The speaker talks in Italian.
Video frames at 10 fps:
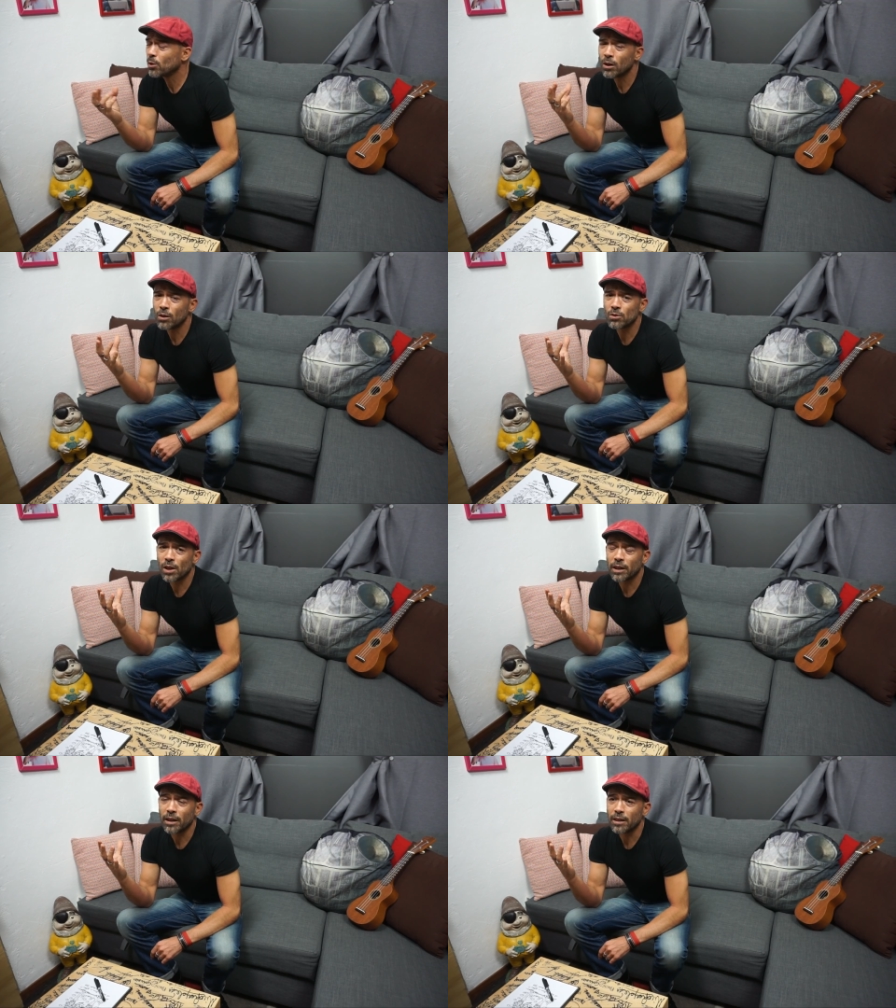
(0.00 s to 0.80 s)
qualcosa
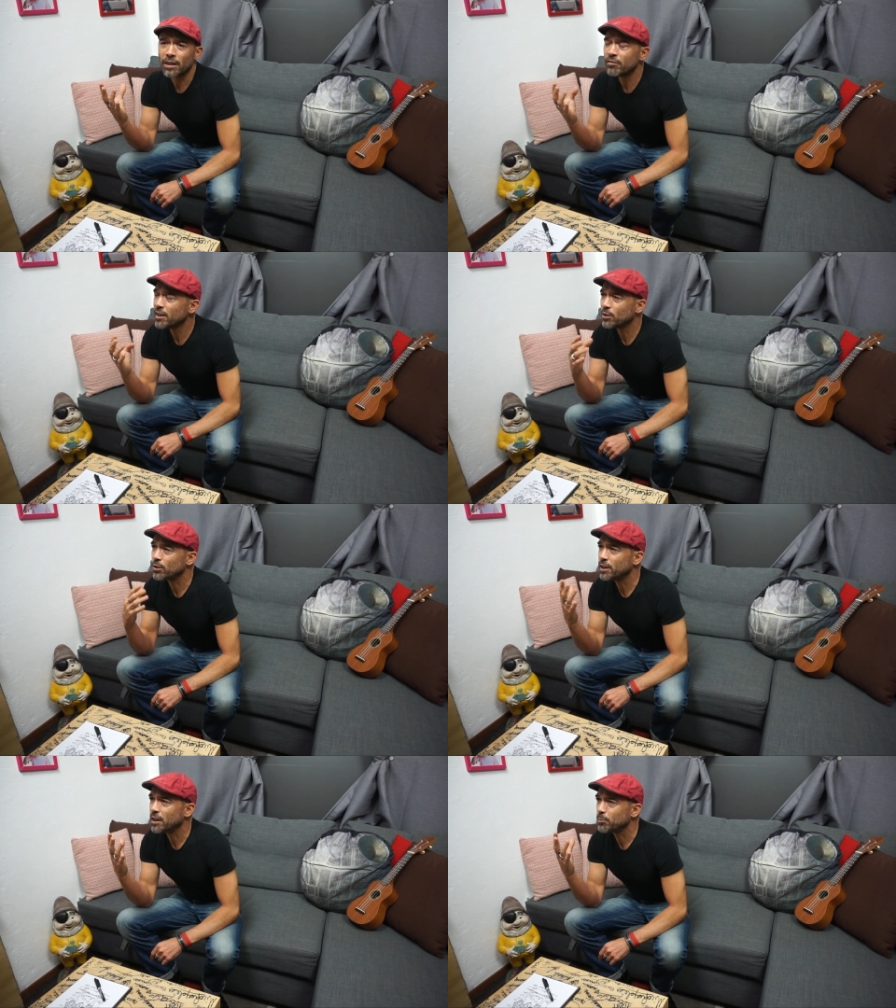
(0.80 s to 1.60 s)
che davvero
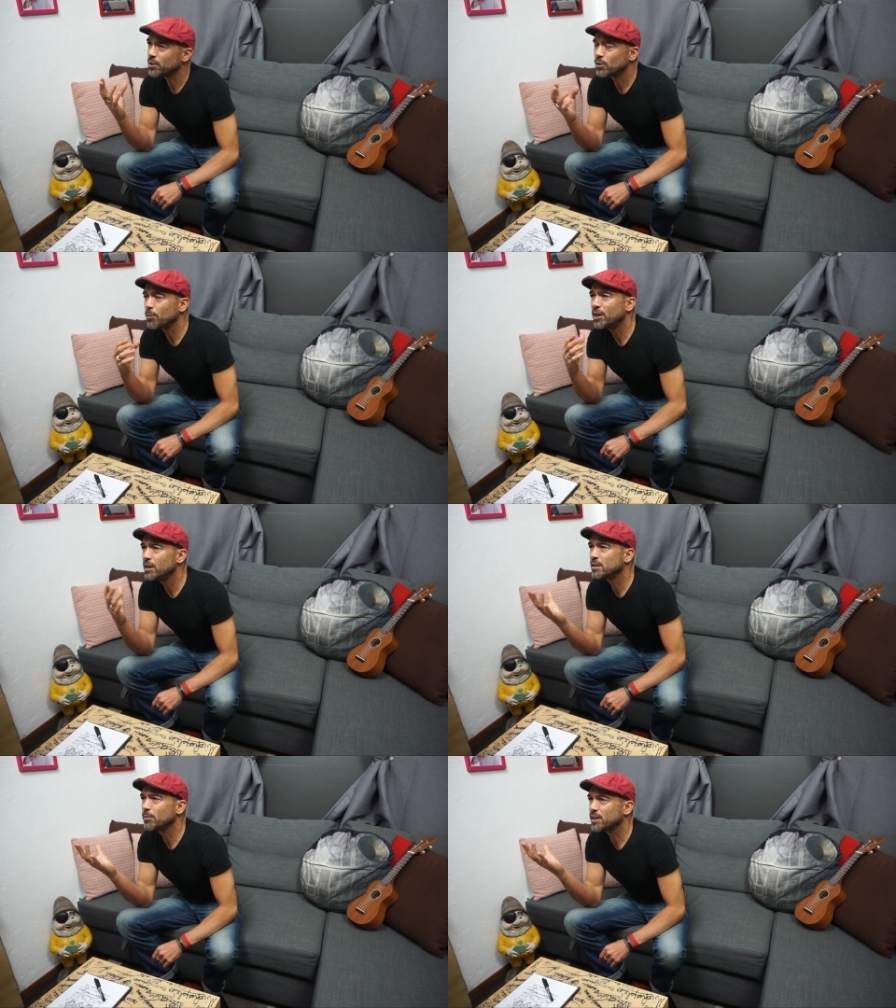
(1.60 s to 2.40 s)
riempie, dà una
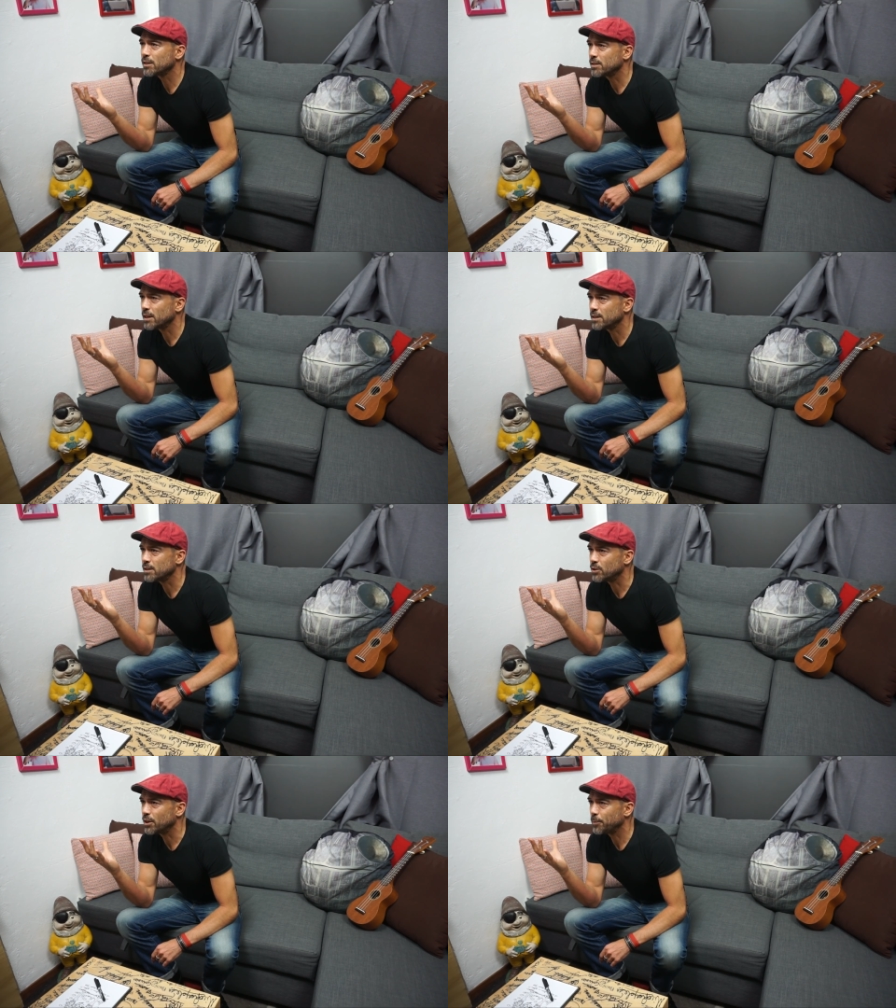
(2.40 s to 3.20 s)
bellissima
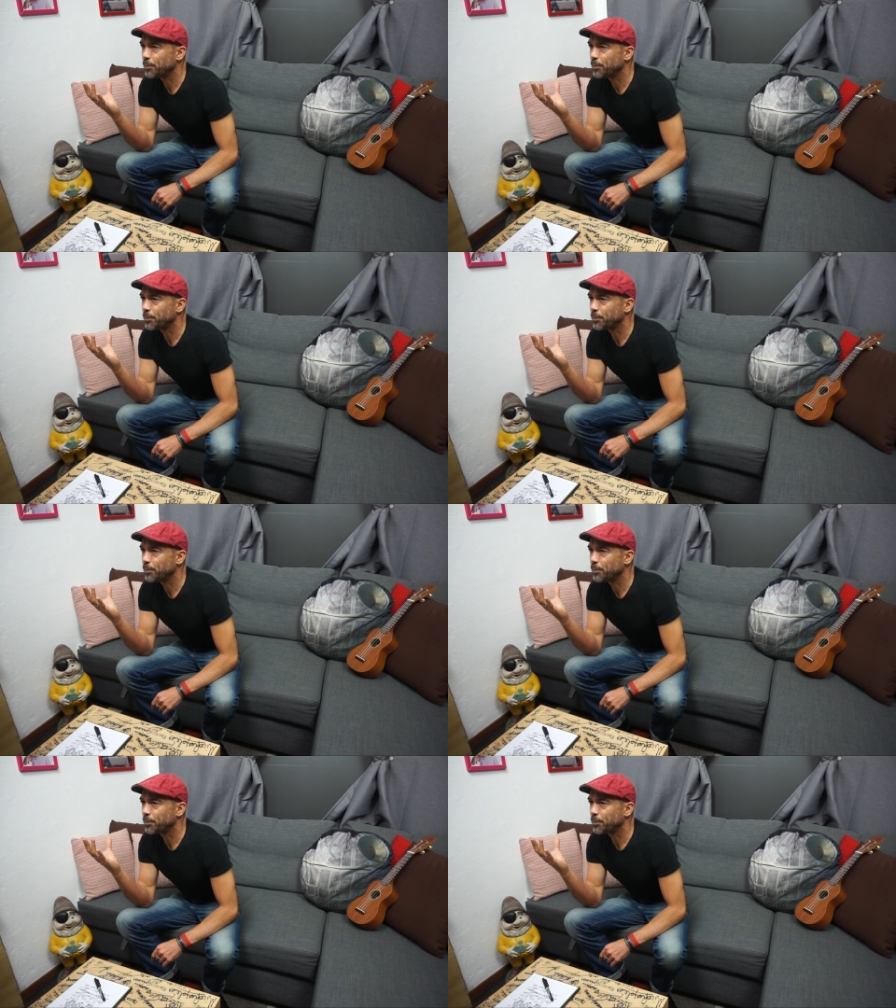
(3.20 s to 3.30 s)
sensazione.